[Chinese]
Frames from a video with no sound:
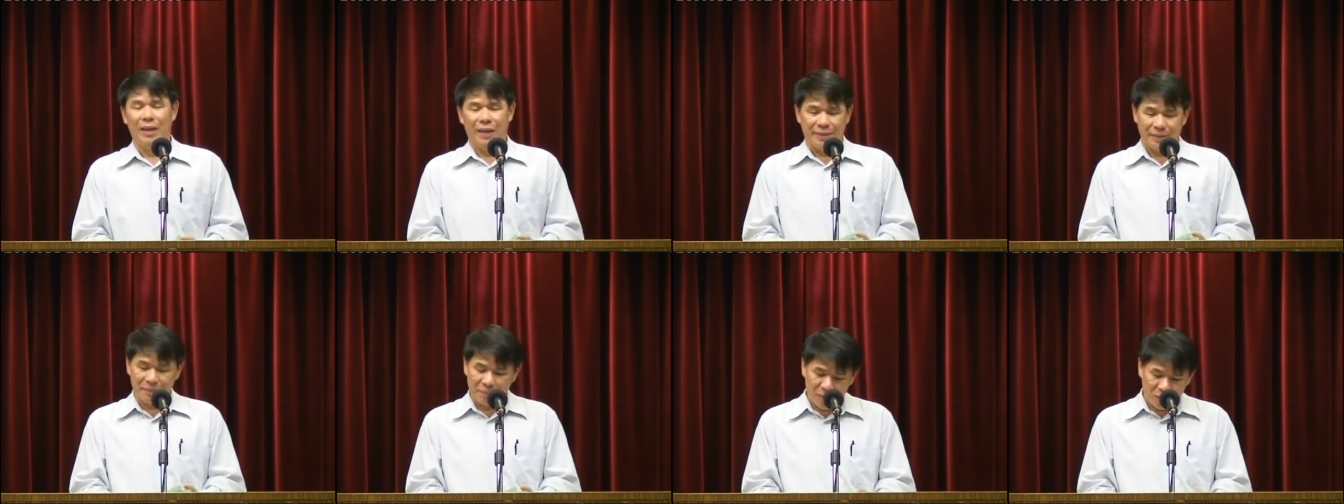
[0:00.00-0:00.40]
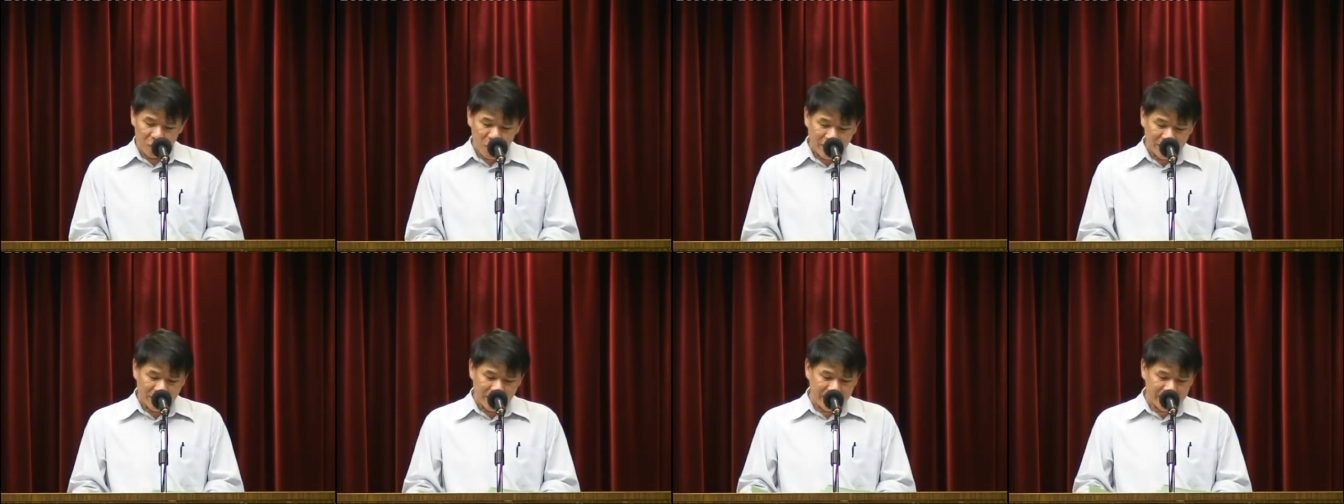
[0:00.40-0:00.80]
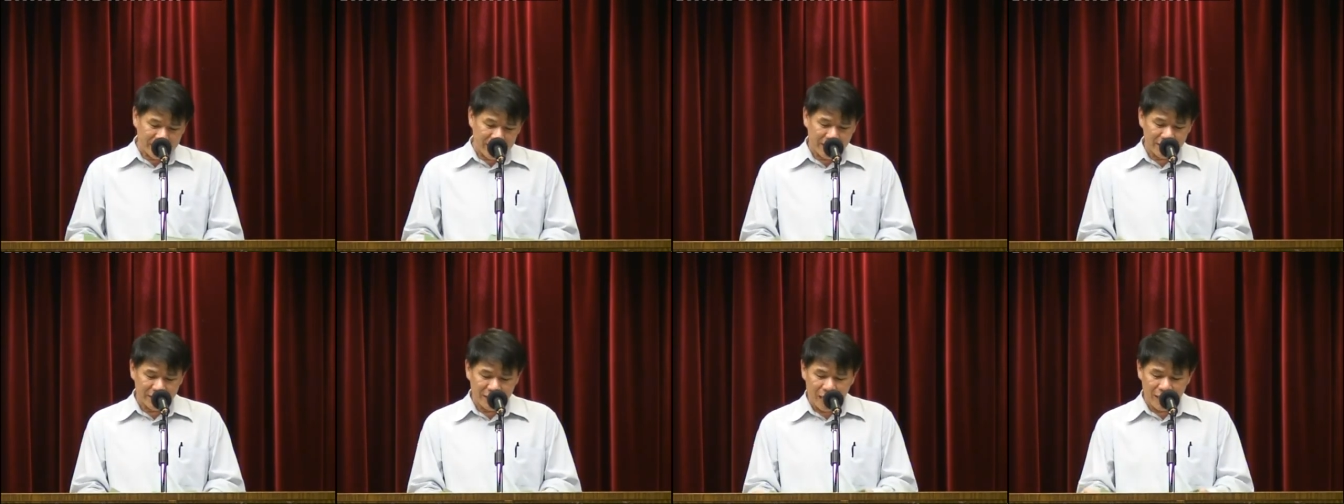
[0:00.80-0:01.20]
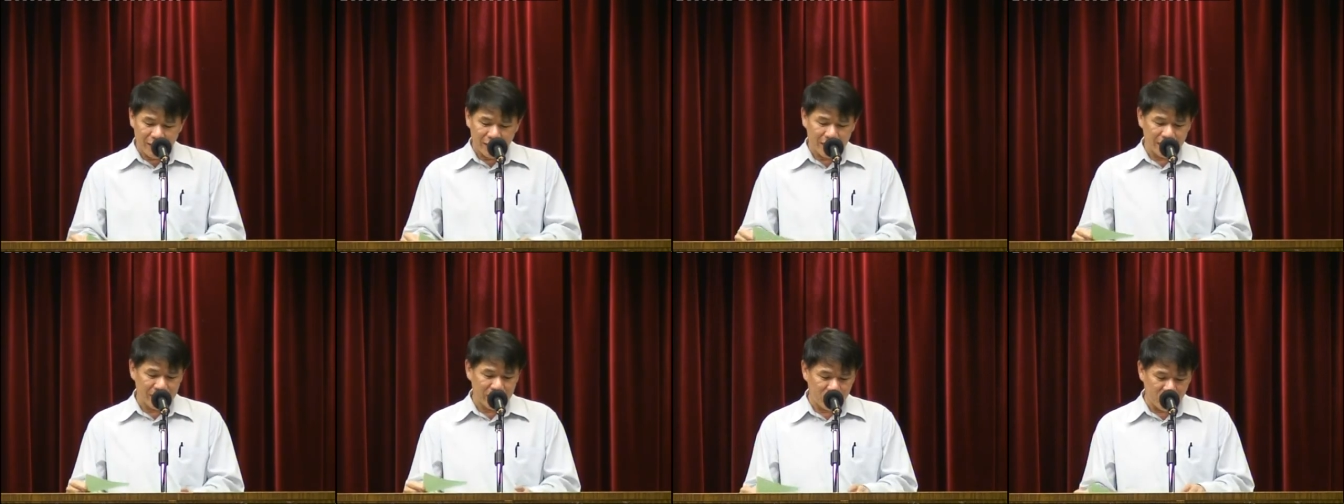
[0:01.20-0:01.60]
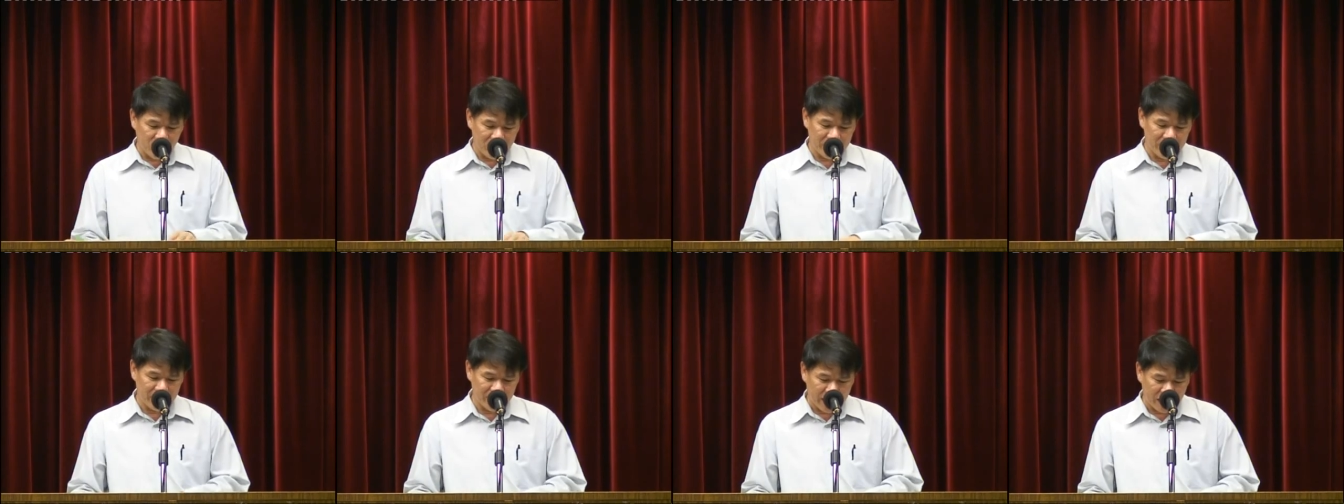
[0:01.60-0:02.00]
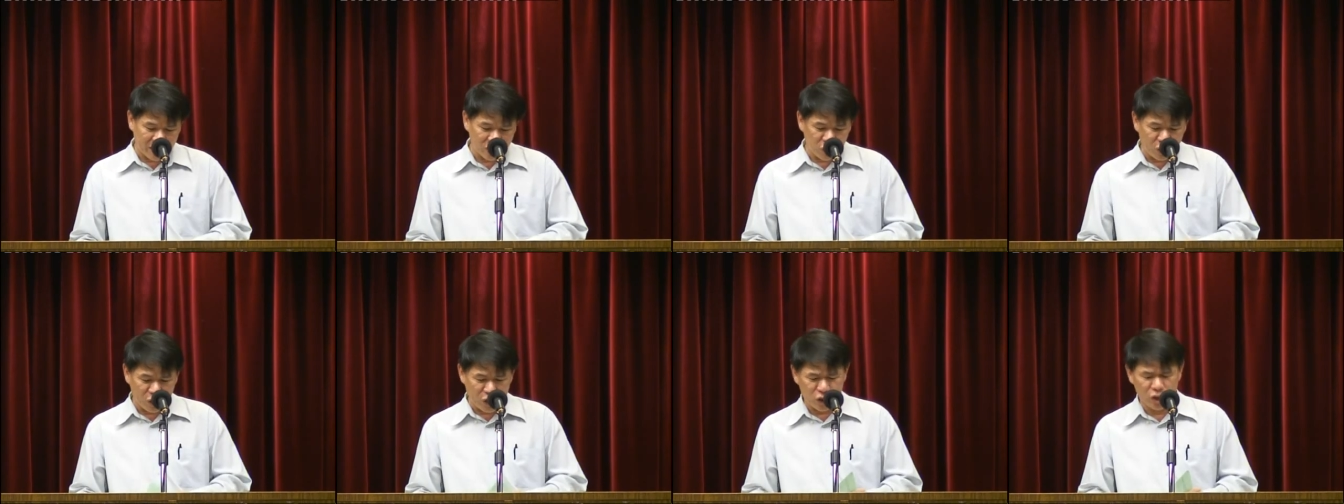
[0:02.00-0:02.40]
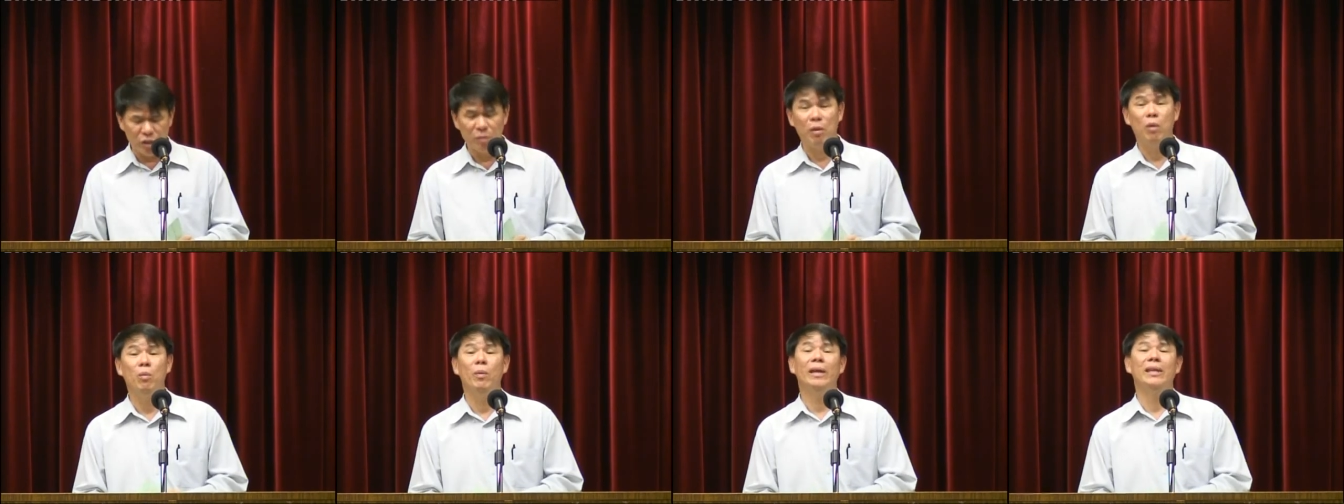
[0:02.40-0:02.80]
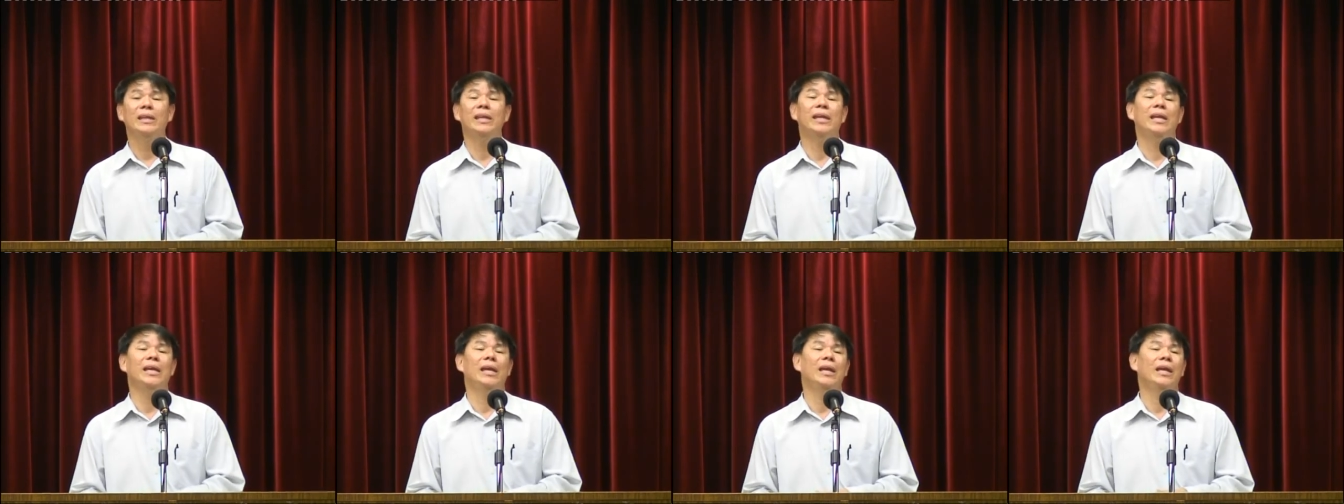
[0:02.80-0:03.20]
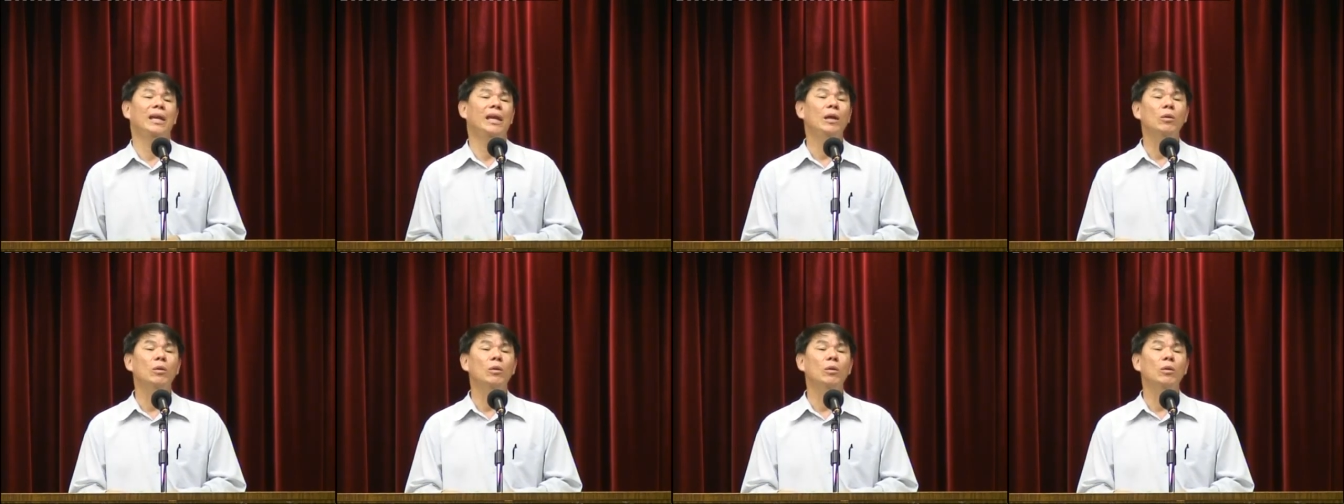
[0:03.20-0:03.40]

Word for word: 那么，关于在上课的过程当中，你有什么问题？